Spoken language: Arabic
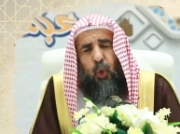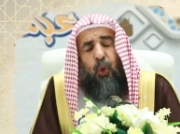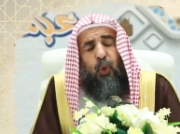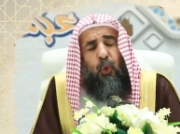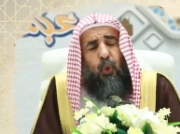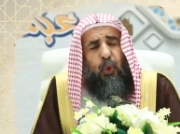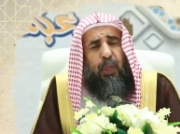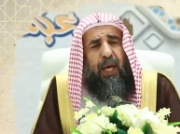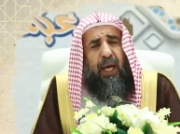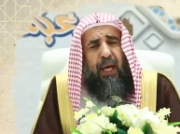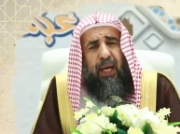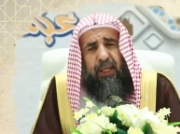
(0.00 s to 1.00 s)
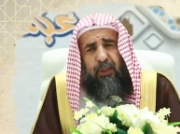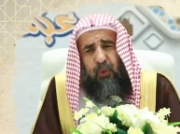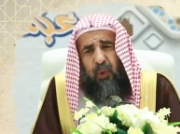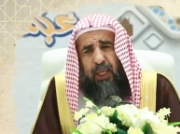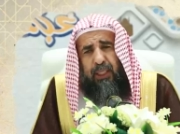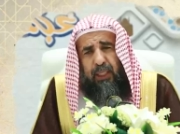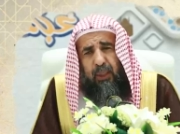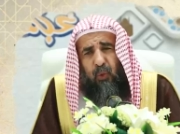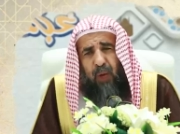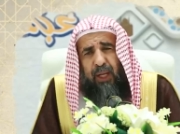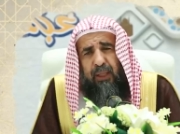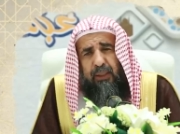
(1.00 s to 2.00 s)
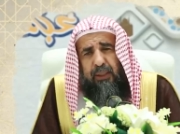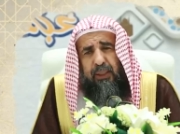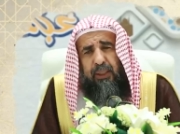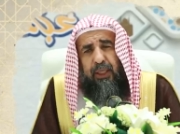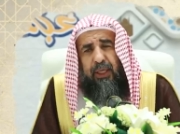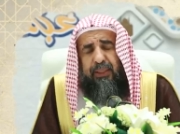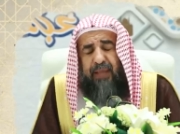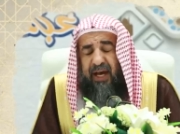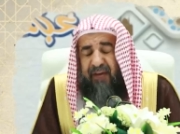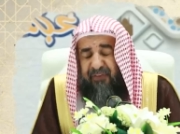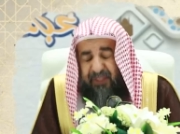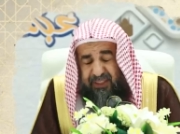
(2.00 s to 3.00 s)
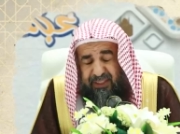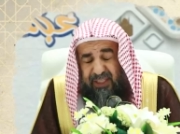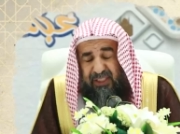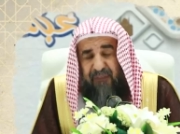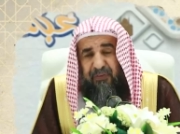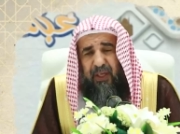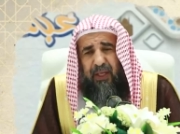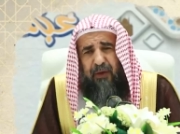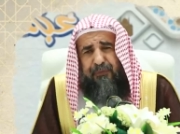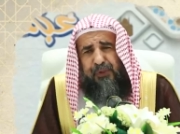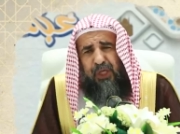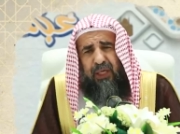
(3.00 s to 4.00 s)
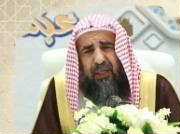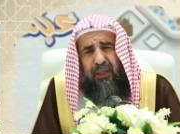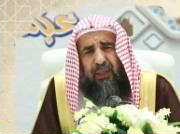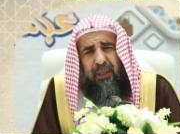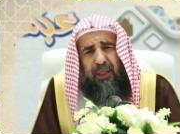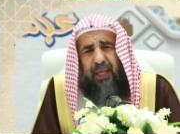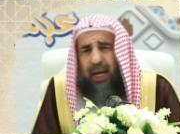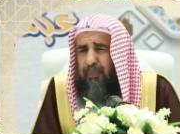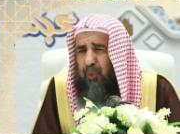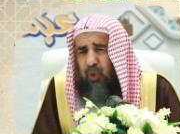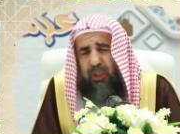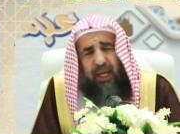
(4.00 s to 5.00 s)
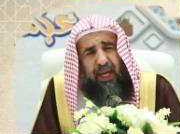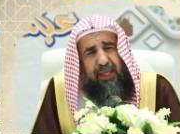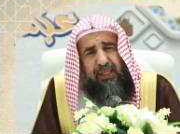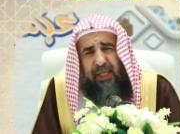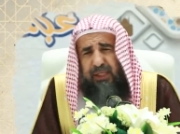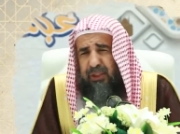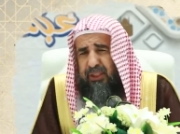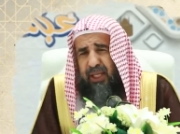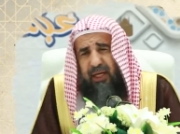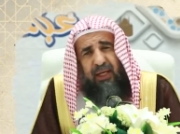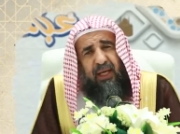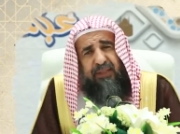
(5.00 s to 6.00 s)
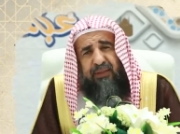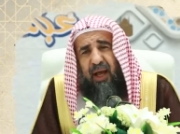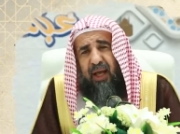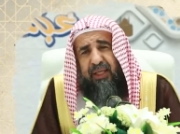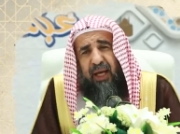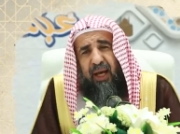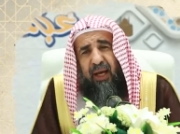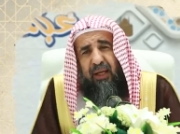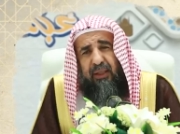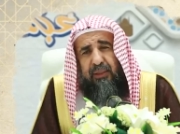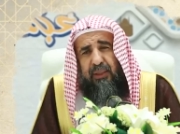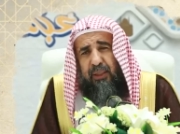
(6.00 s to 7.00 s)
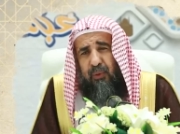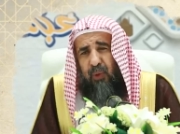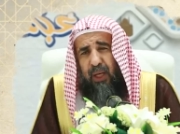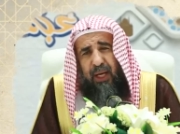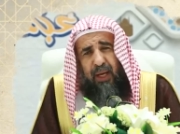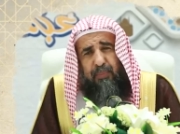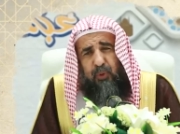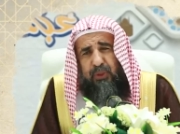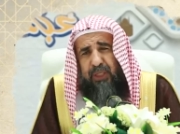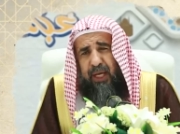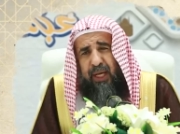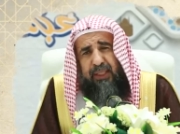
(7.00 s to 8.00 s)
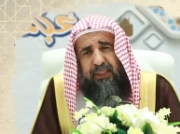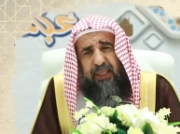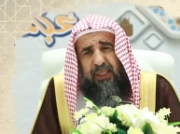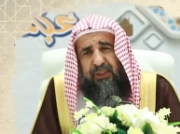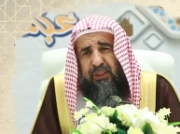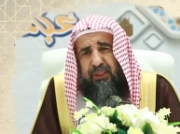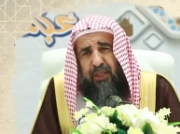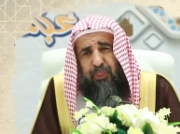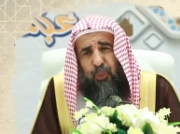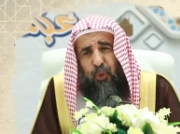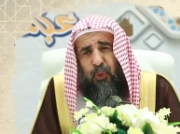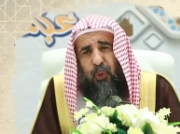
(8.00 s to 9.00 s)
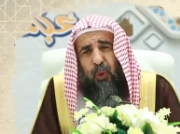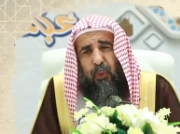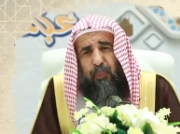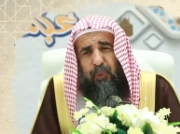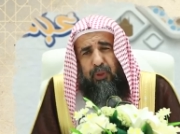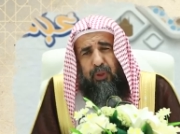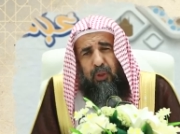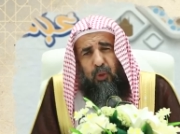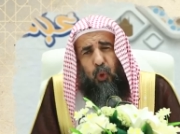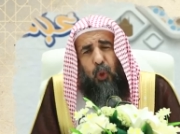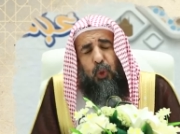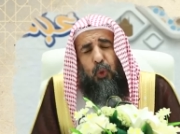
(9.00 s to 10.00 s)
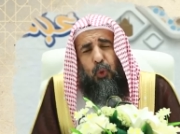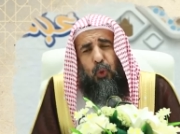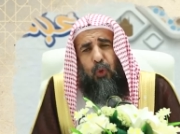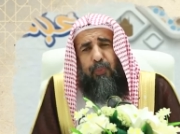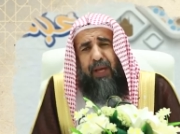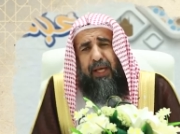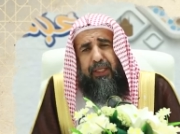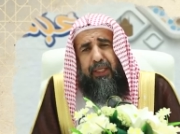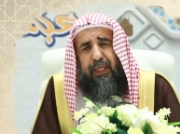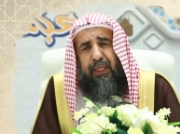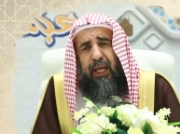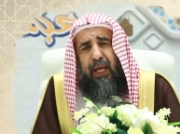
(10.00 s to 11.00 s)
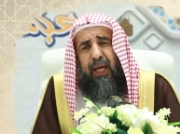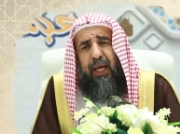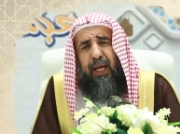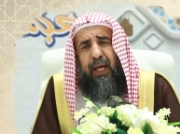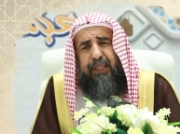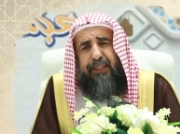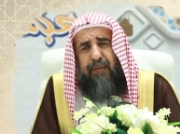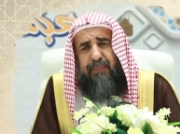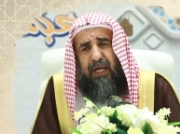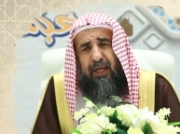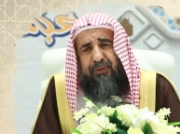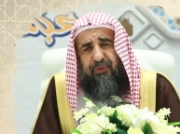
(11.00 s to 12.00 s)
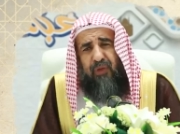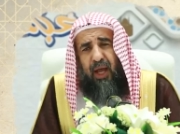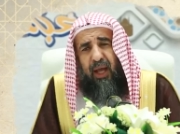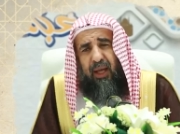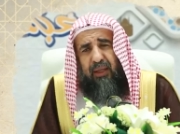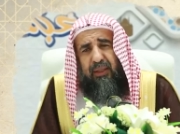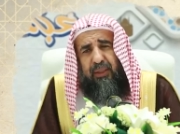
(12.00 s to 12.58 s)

كلنا أيها الإخوة إذا فتش في نفسه لا بد أن يجد الخطايا ولا بد أن يجد الذنوب كل بني آدم خطأ